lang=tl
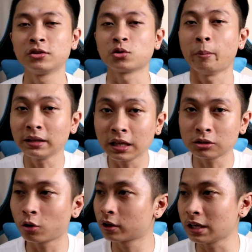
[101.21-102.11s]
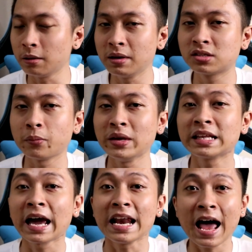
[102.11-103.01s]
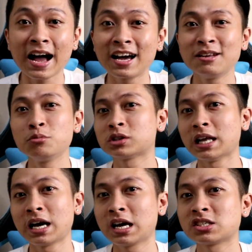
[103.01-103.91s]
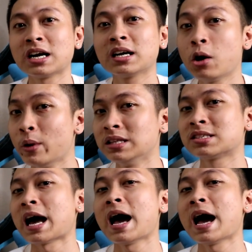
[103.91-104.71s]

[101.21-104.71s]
So, mandatory ibig sabihin, kailangan mo talaga siyang gawin sa